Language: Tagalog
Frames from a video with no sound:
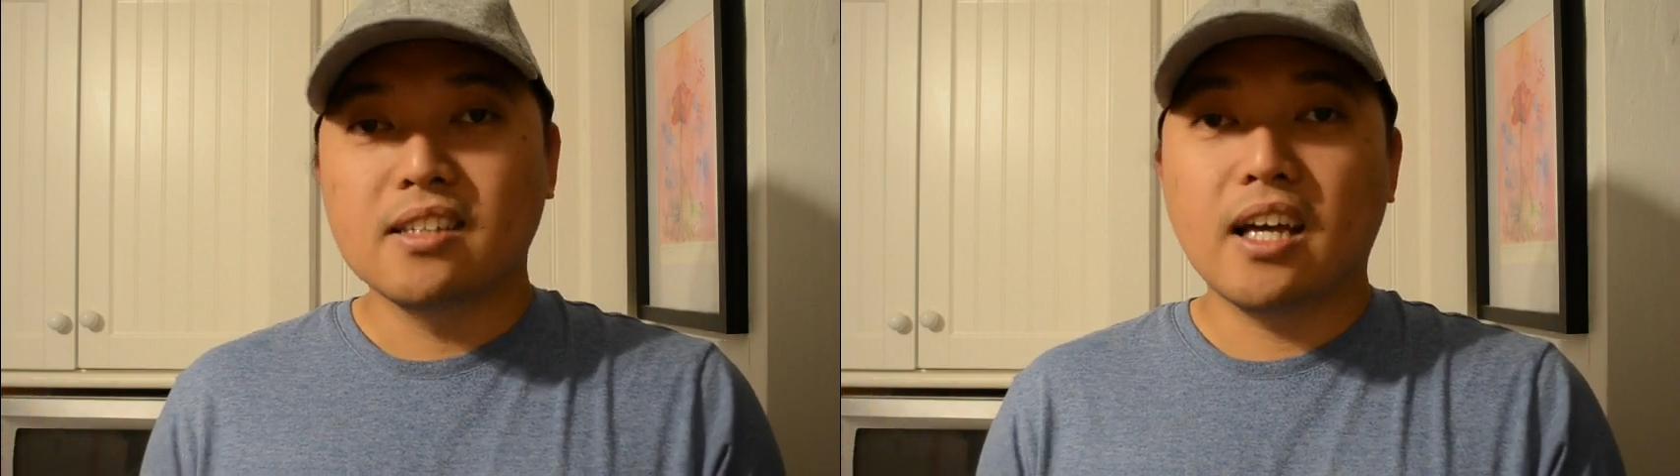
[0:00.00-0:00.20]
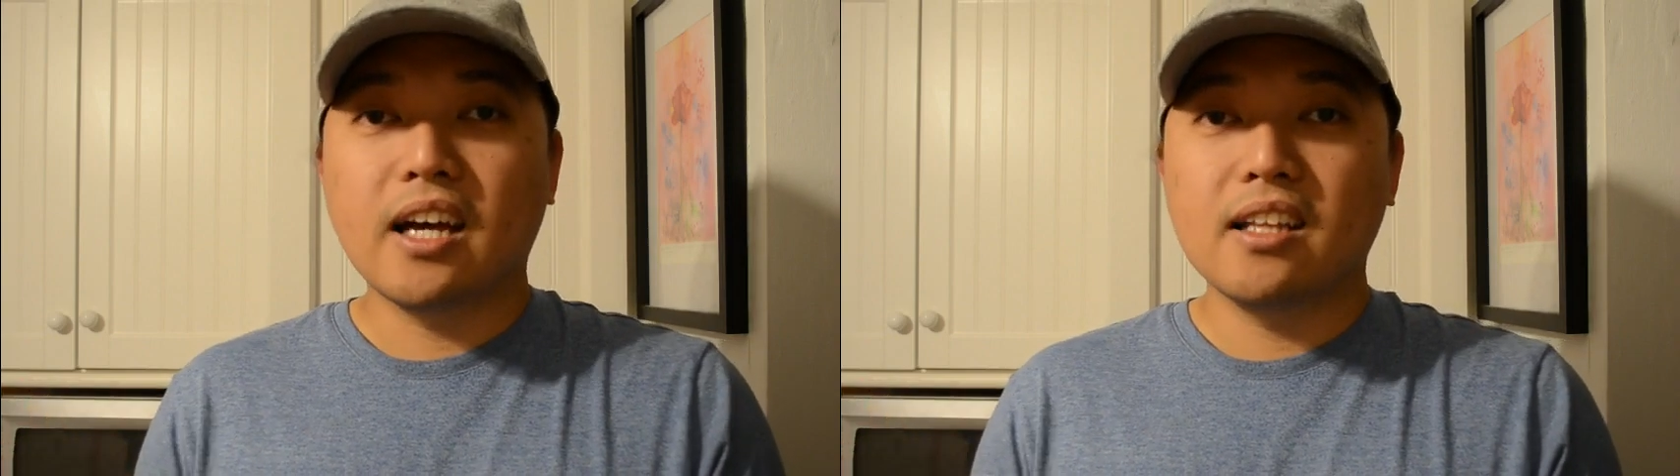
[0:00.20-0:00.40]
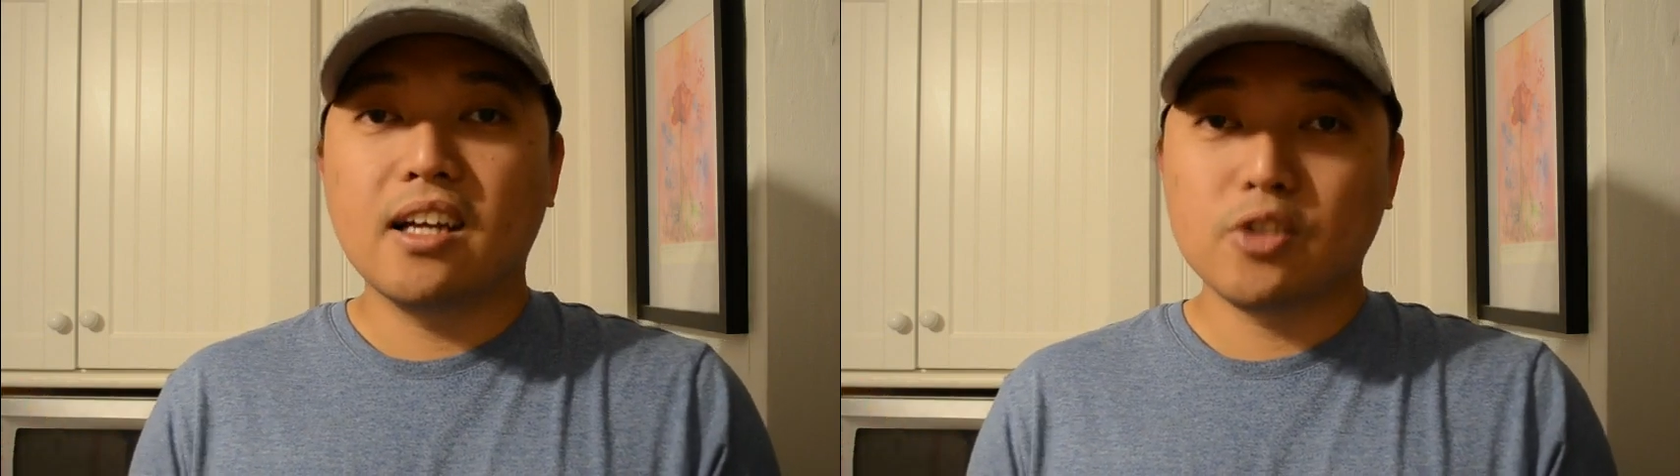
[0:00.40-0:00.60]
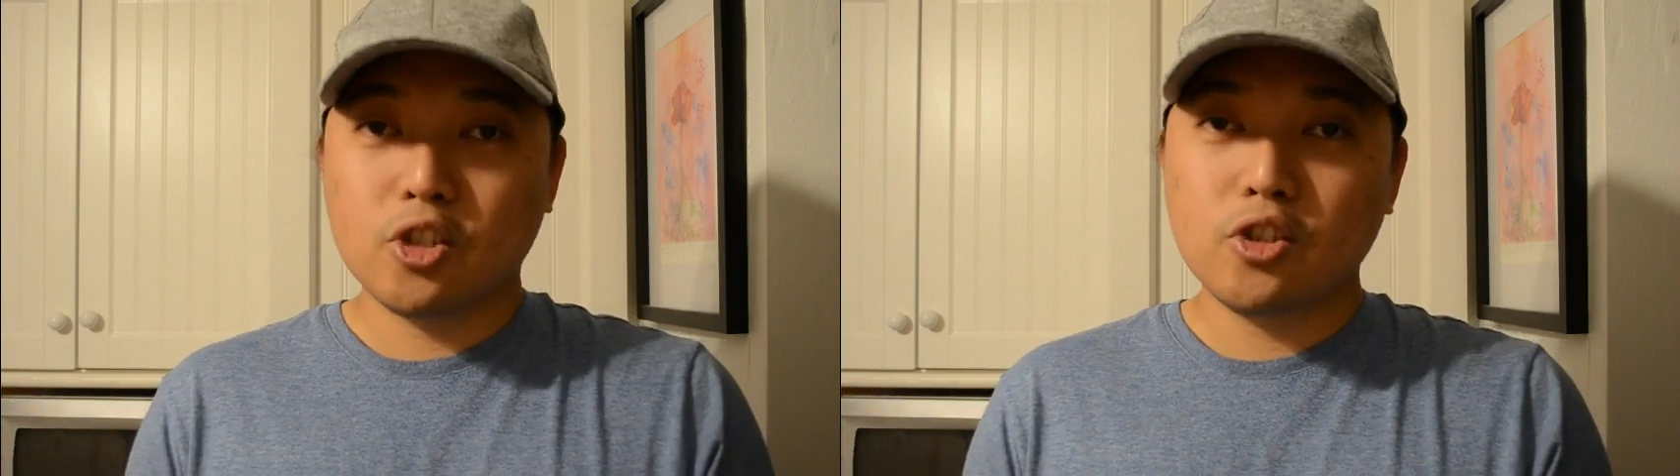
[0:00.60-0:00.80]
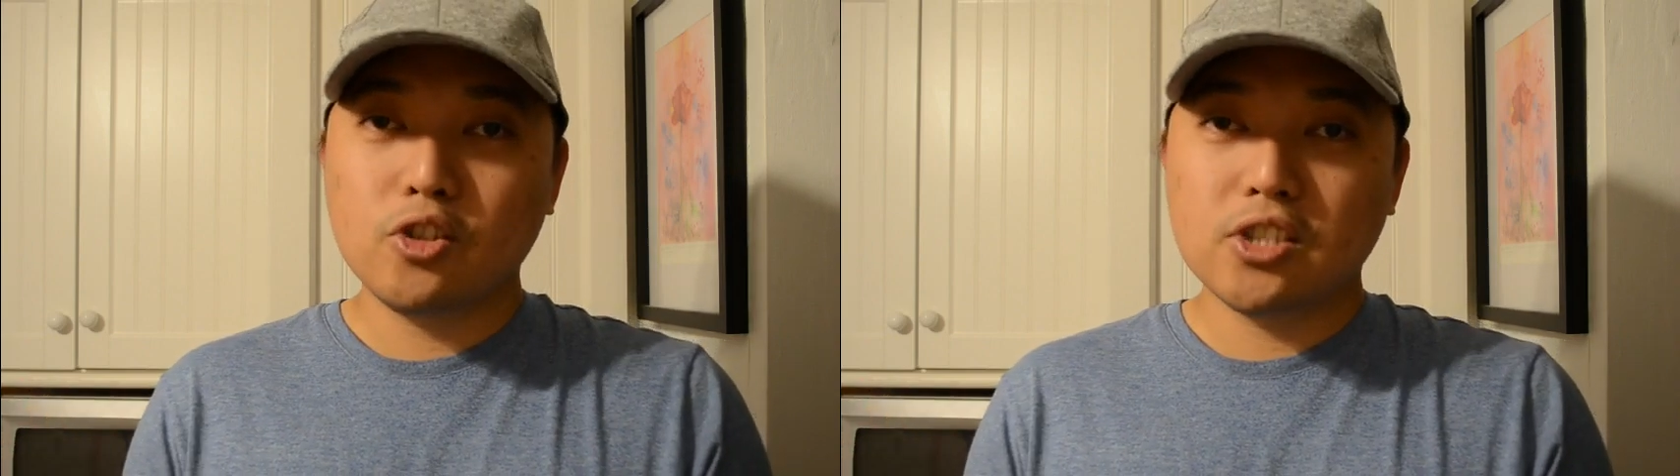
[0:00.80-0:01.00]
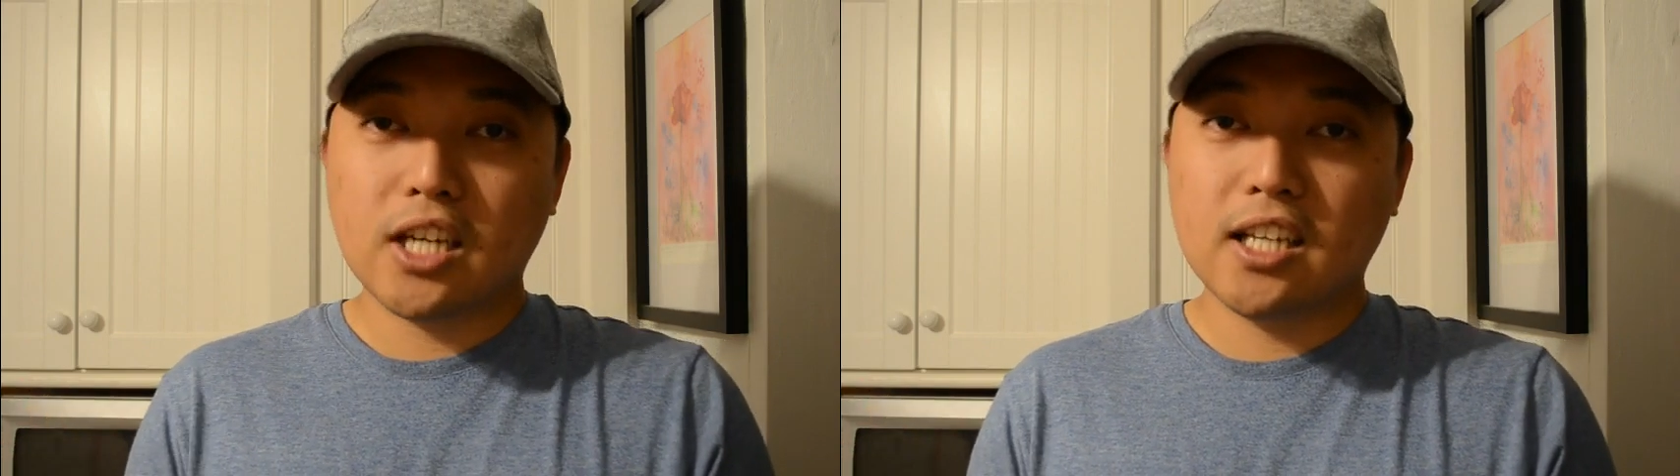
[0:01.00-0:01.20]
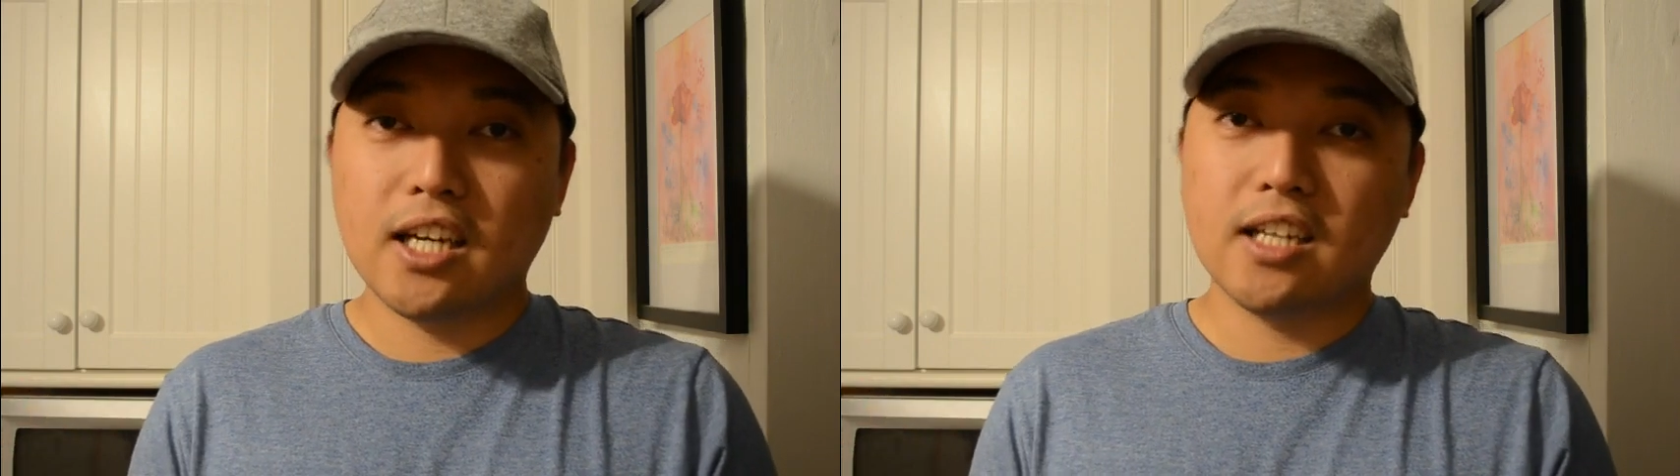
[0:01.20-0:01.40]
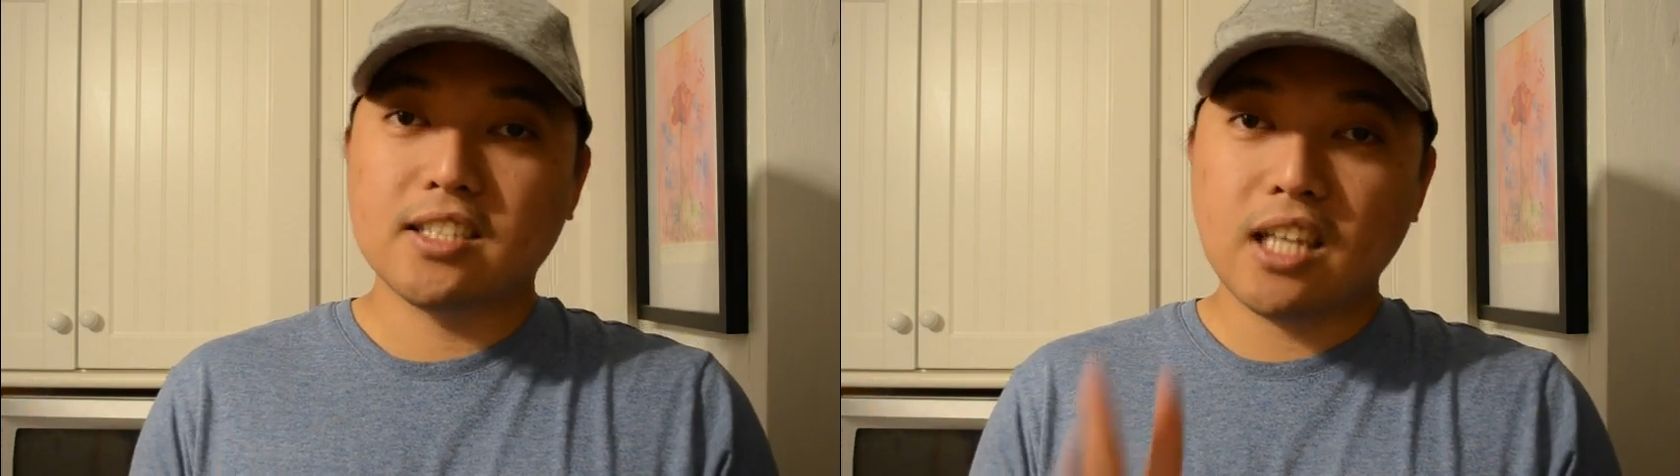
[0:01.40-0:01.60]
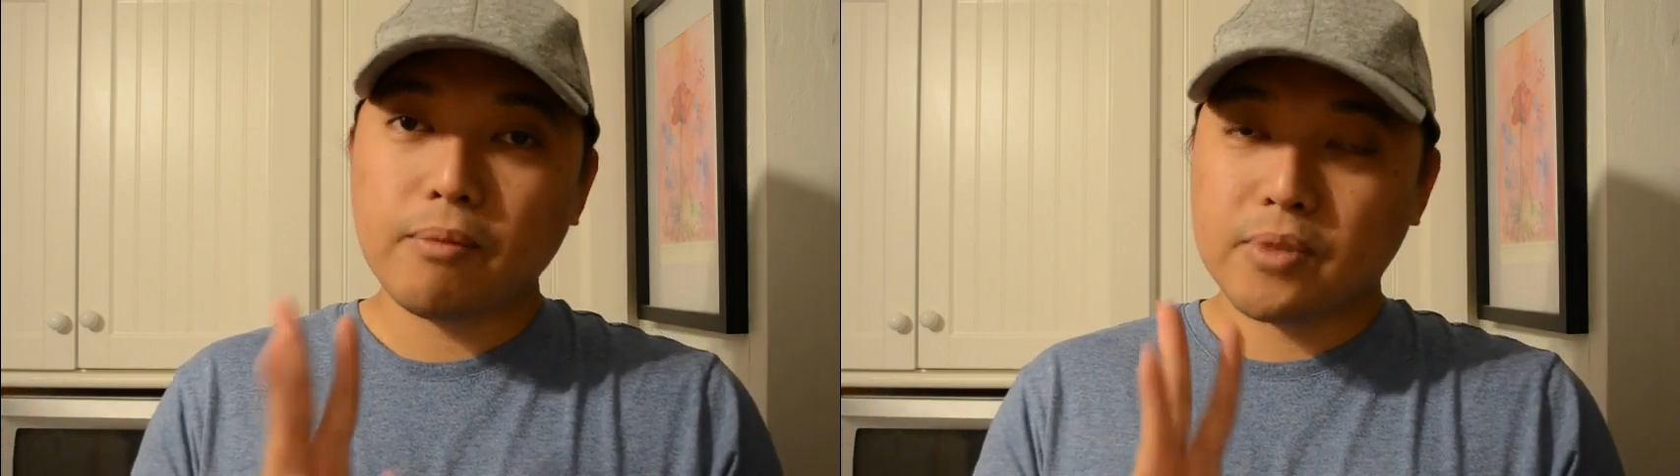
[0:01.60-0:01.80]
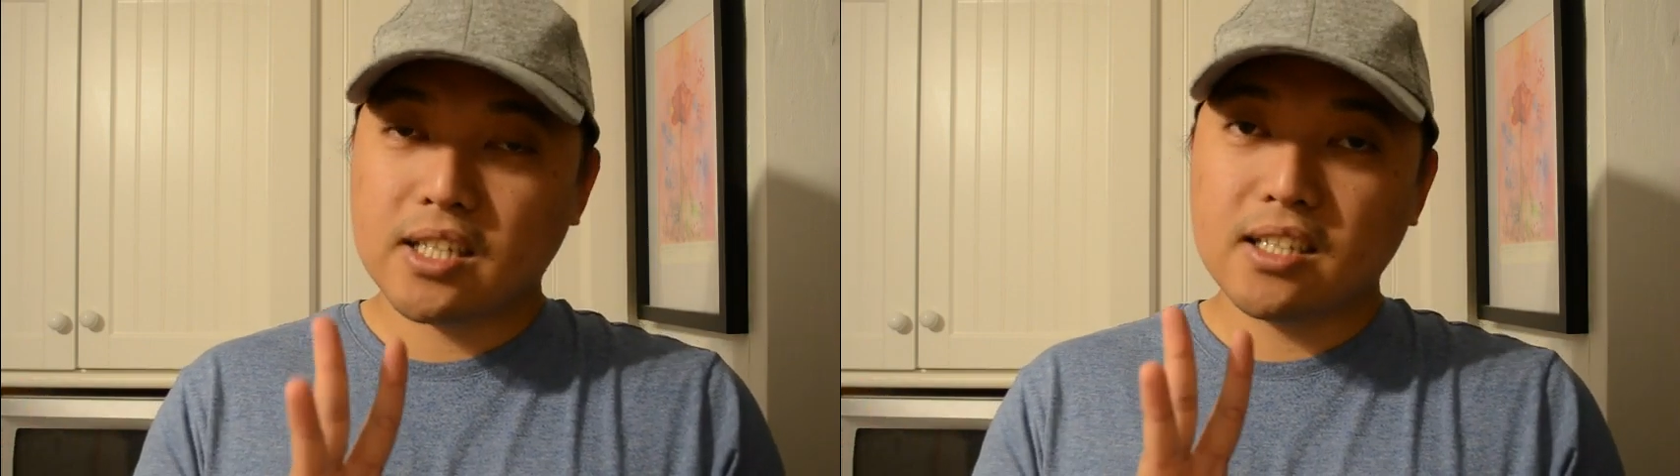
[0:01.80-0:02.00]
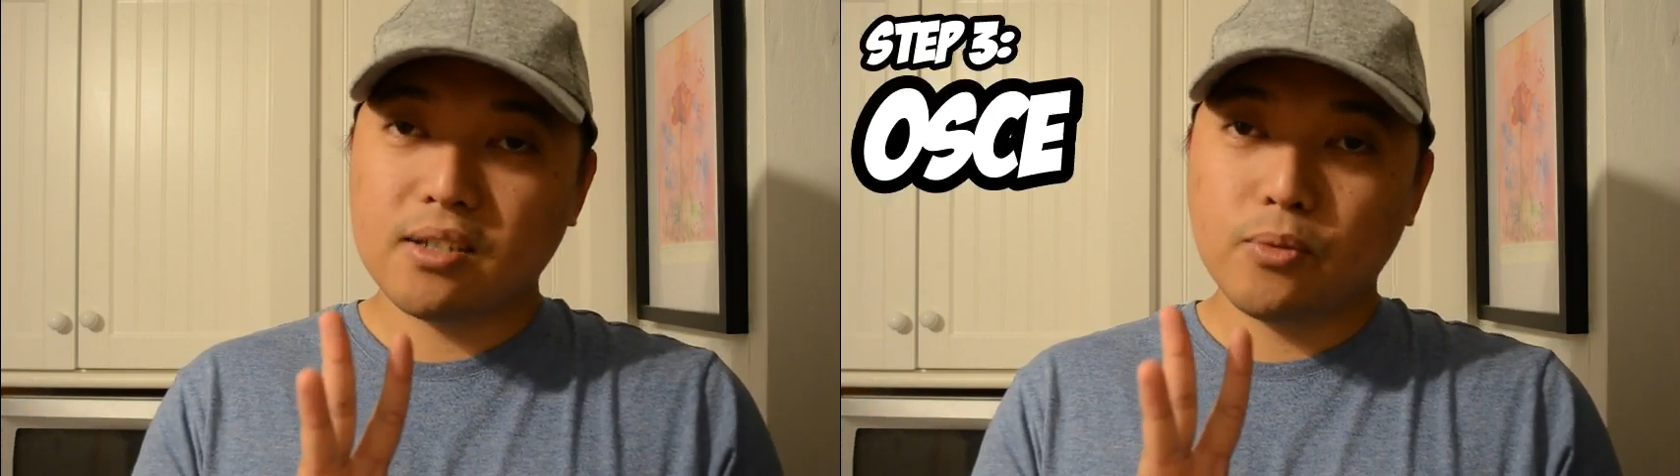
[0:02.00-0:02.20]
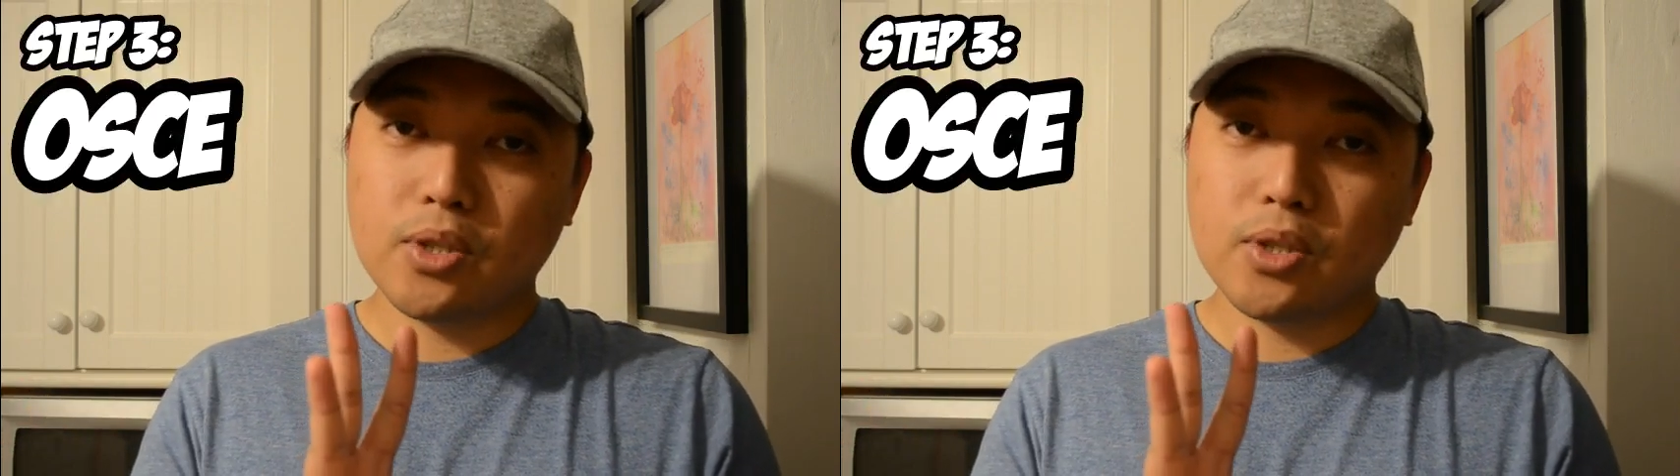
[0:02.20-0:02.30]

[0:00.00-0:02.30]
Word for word: Dahil ang susunod dyan ay ang step 3,